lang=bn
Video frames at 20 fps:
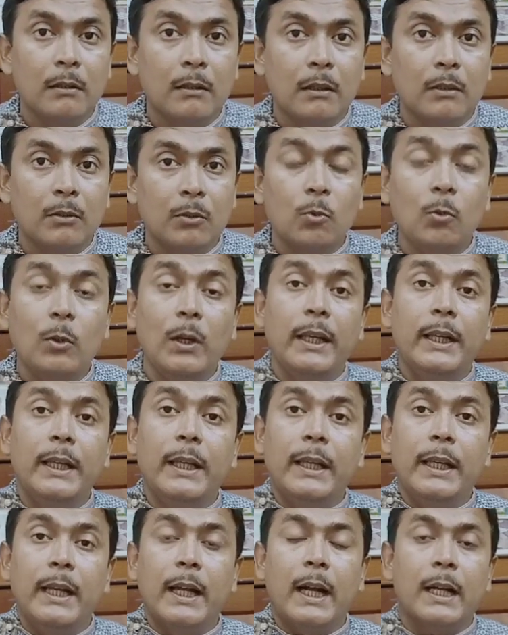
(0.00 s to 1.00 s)
তুলে নিয়ে
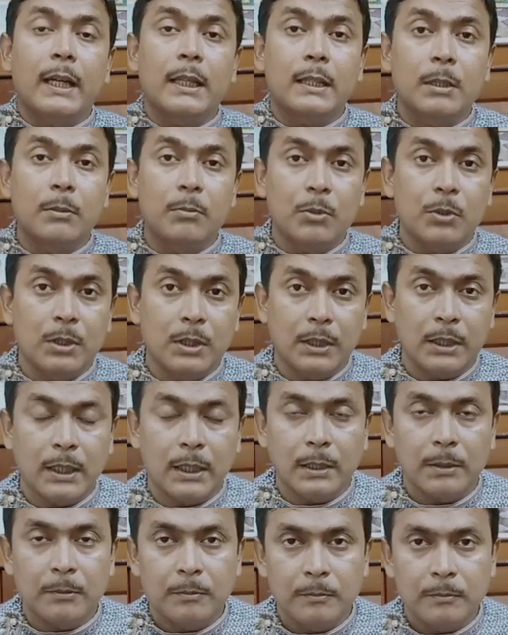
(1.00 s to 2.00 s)
গিয়ে আকাশে বসিয়ে দেয়
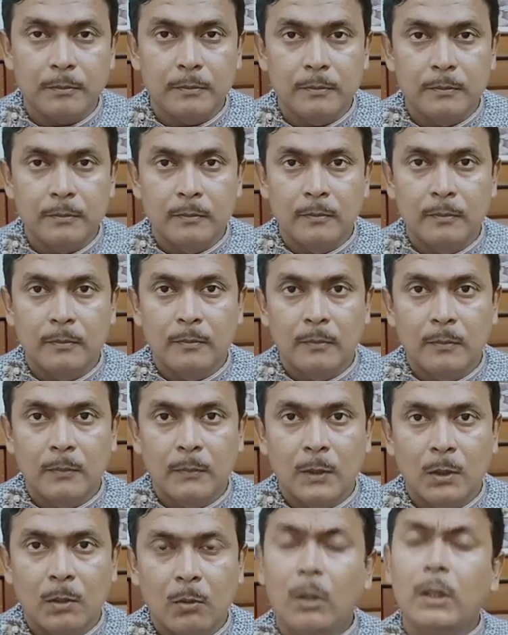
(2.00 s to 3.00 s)

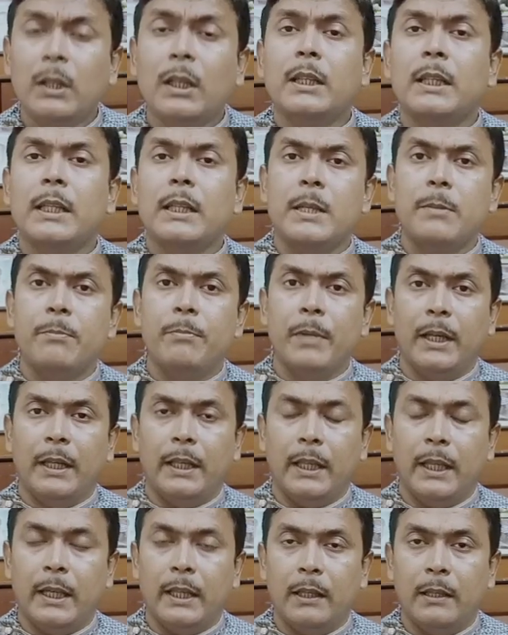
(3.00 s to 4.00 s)
হঠাৎ অ্যাচিভমেন্ট
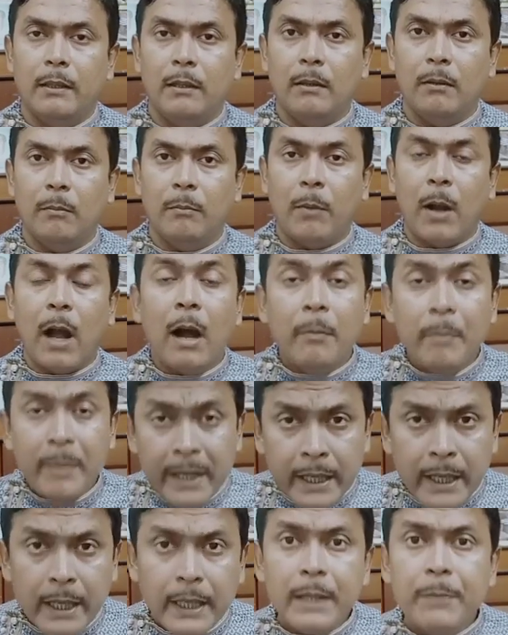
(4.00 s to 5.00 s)
দেয় ভাবার
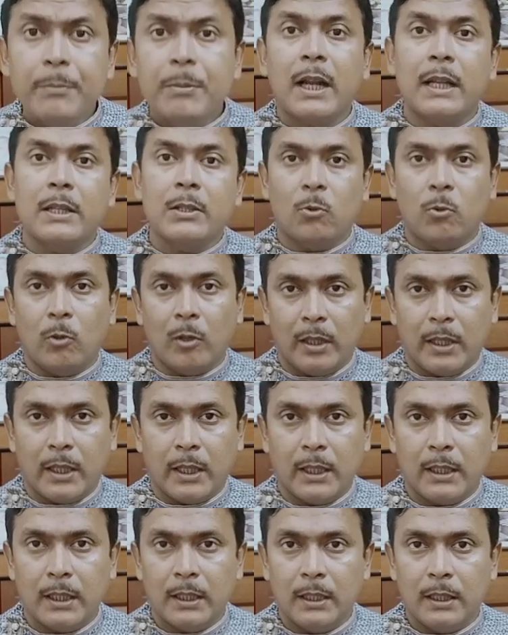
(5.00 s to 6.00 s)
আগে কাজ করে দেয়
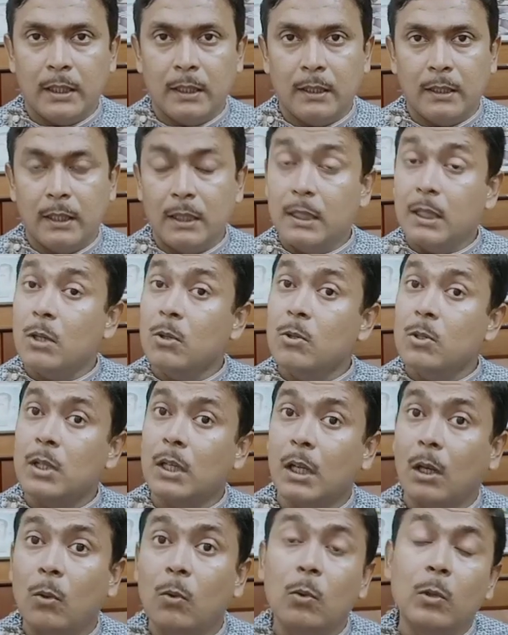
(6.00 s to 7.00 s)
এটা হচ্ছে
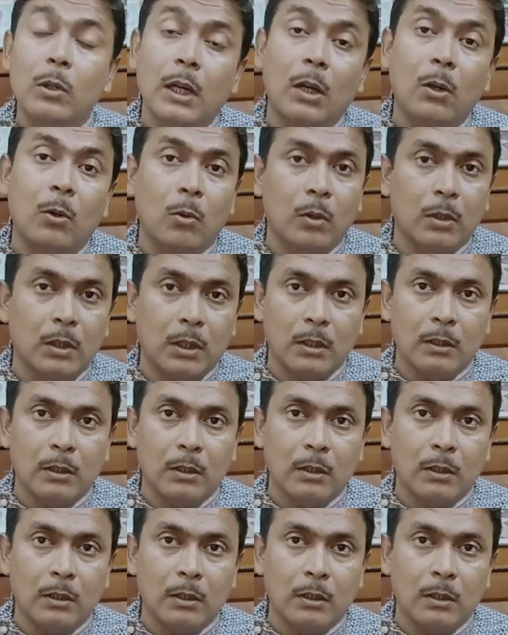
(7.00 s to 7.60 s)
বাবুর কারো কথা